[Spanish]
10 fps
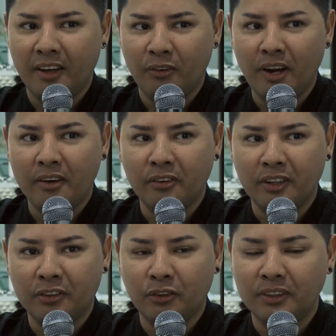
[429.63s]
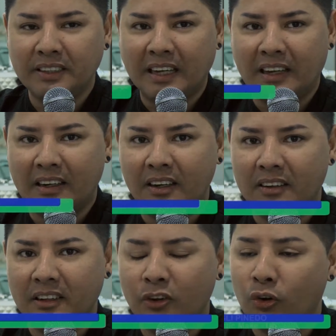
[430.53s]
lo largo de toda esta carrera,
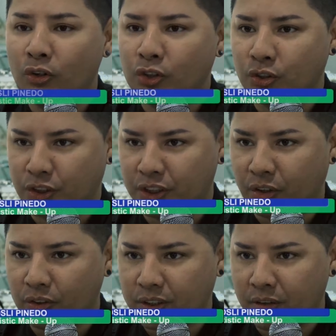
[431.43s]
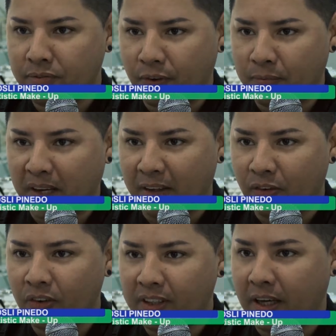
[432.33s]
tengo ocho chicos que he
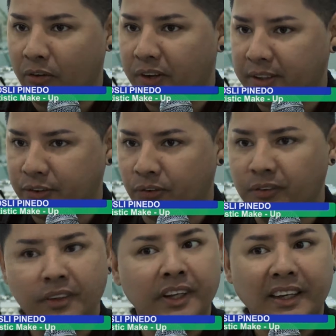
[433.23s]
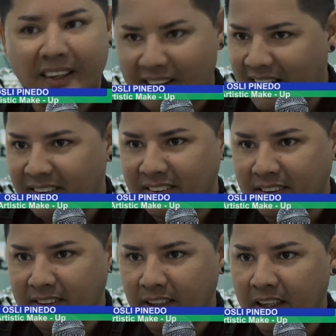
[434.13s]
formado y ahora son grandes
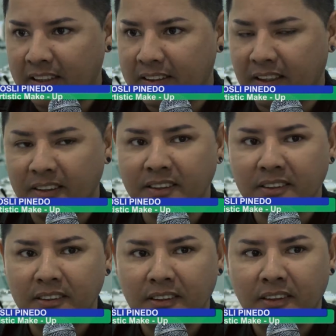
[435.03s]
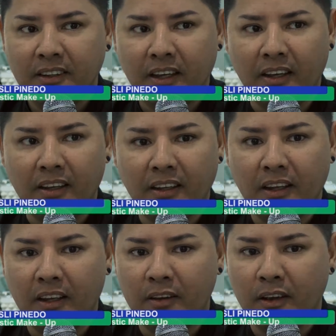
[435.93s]
estilistas. Eh,
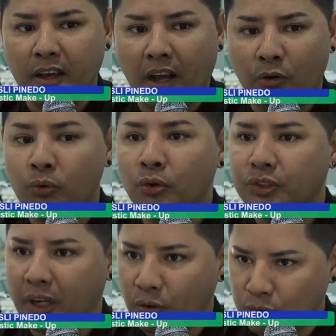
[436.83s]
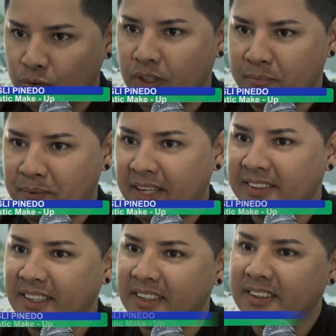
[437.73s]
eh, algunos ya con sus
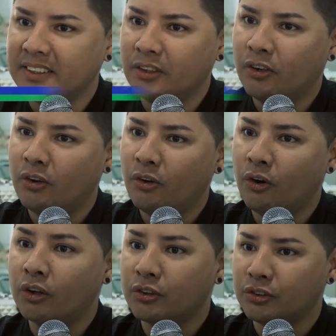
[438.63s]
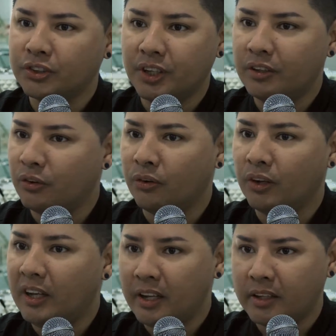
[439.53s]
empresas, otros siendo
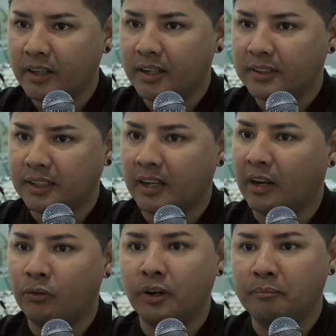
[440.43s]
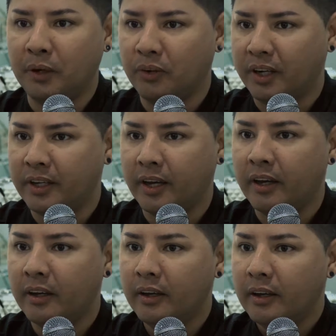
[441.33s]
líderes en alguna
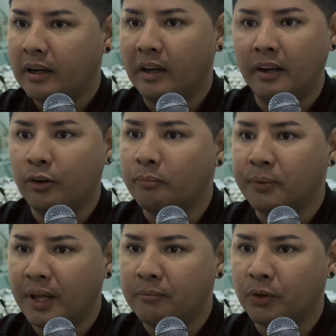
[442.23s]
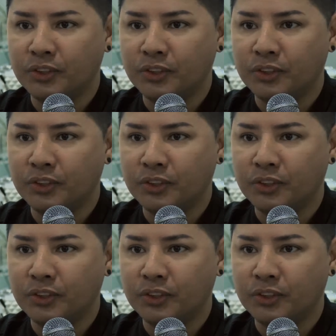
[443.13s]
peluquería, ganando premios